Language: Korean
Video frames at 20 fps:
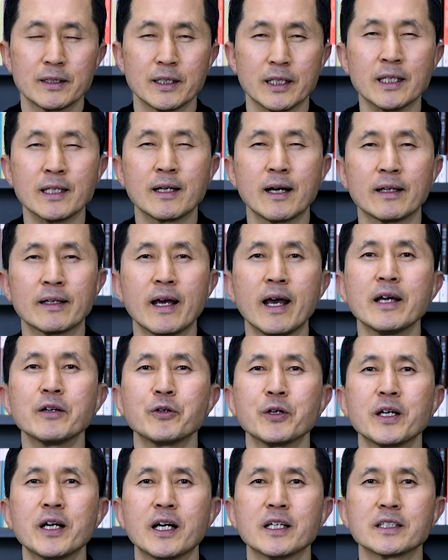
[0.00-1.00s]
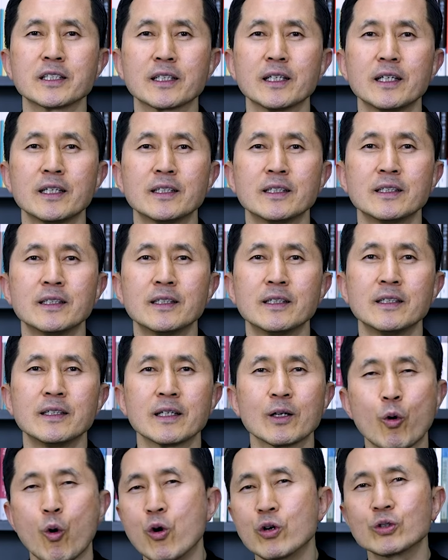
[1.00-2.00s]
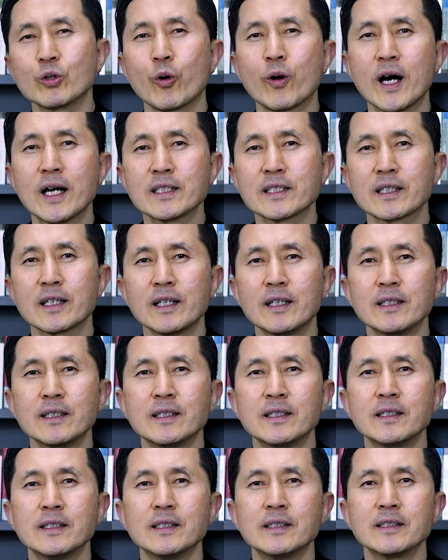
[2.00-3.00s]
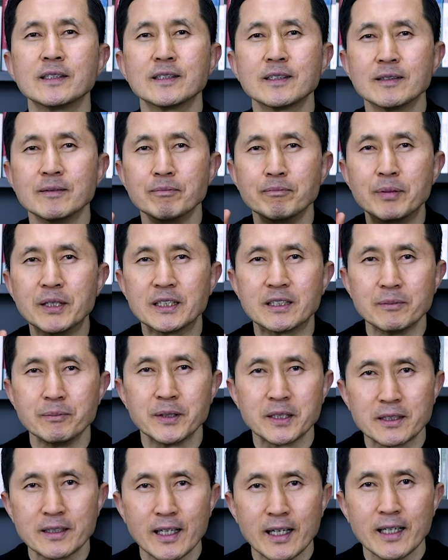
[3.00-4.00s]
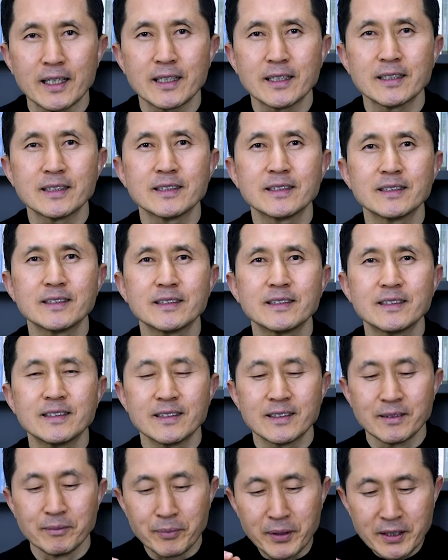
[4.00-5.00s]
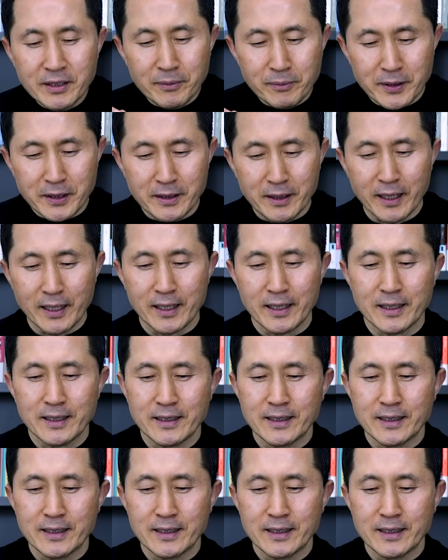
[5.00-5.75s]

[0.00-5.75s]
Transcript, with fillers: 인간의 행위가 아니라 공로가 아니라 믿음이다. 믿음이다.